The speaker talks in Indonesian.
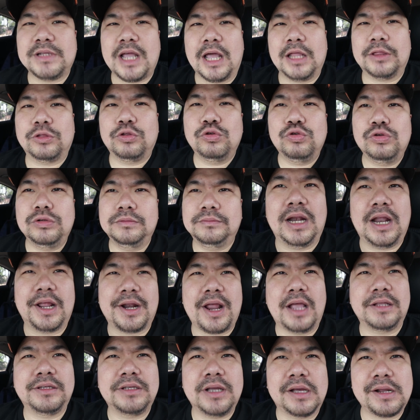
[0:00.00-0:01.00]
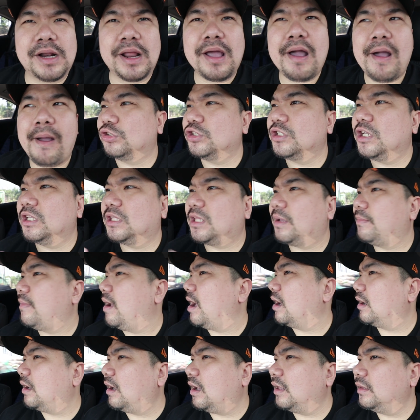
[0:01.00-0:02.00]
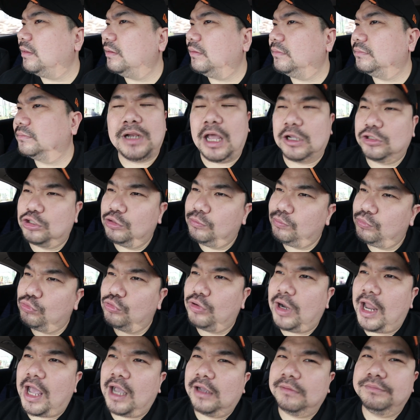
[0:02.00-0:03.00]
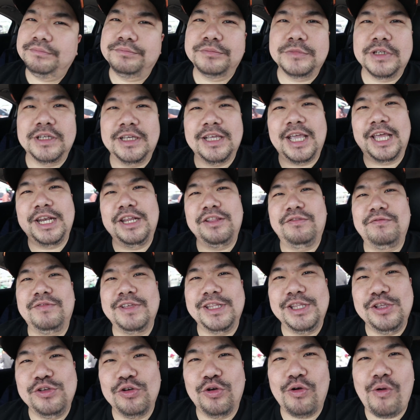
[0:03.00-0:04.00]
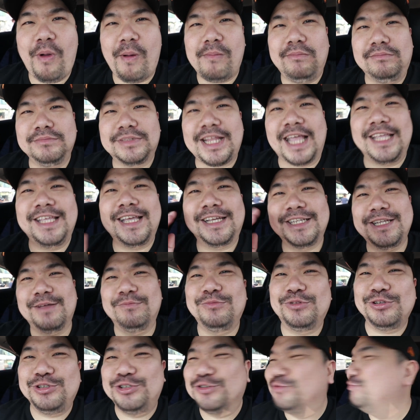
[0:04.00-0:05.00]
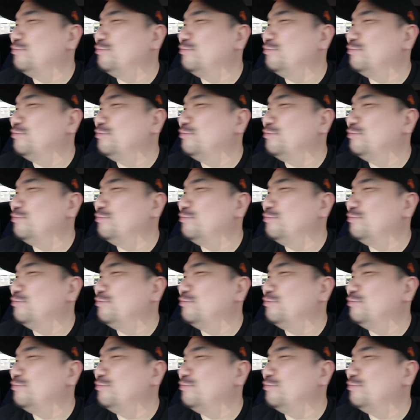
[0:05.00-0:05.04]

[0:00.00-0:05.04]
jam 1 kelar acara terus kita makan langsung pulang ngedit video tayang jam 7